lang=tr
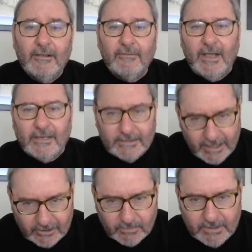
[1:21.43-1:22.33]

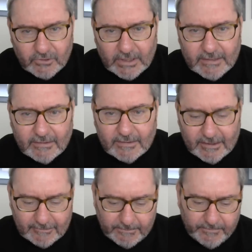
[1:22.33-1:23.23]
vazgeçmeyecektir
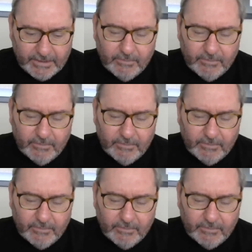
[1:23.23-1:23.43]
dedim.